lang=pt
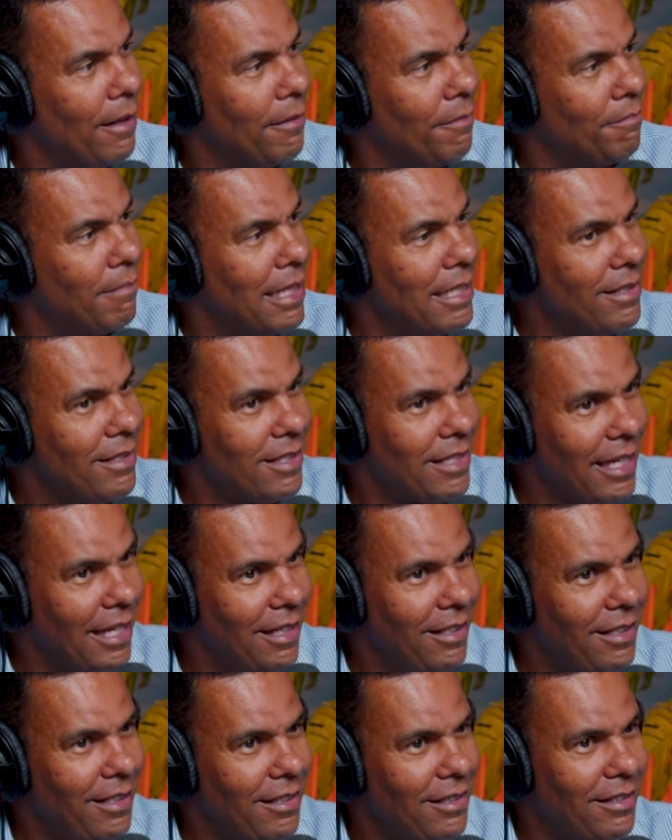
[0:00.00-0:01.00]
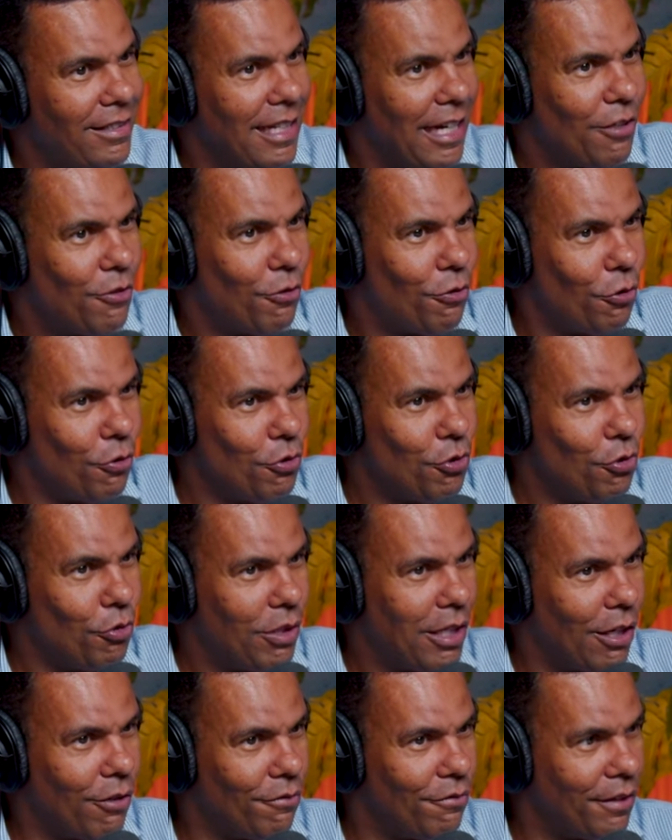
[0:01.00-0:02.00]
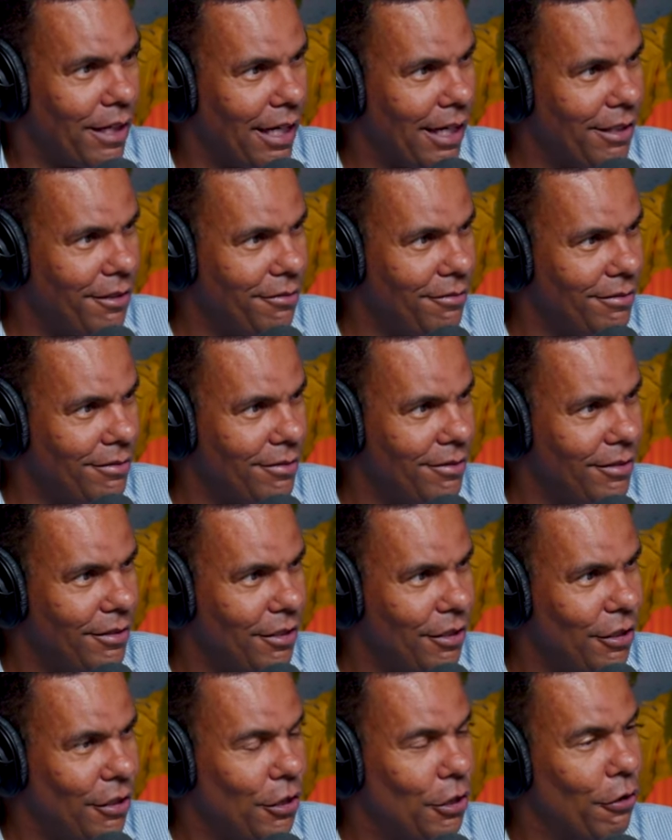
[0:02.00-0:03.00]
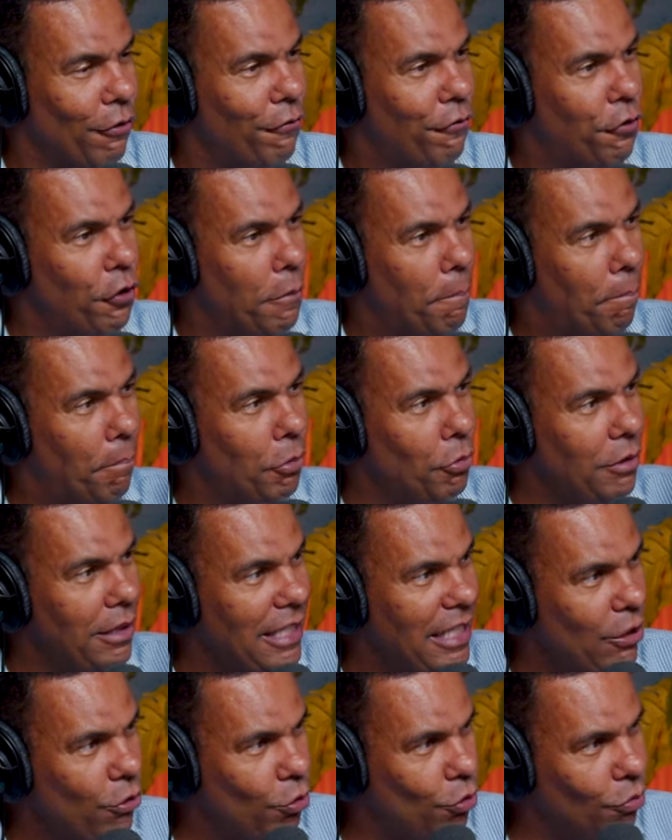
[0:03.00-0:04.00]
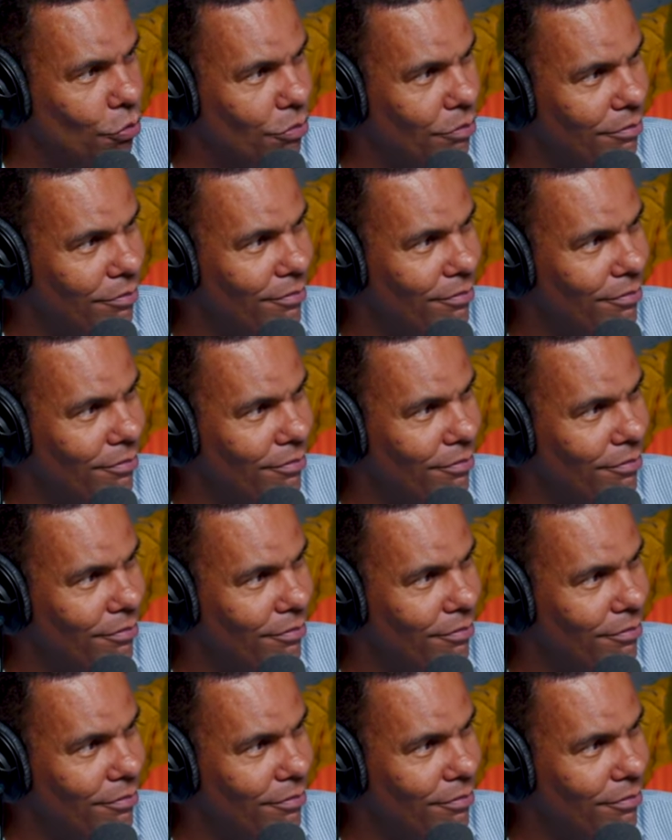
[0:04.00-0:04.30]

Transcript: Mas ele, na cruz do Calvário, foi punido.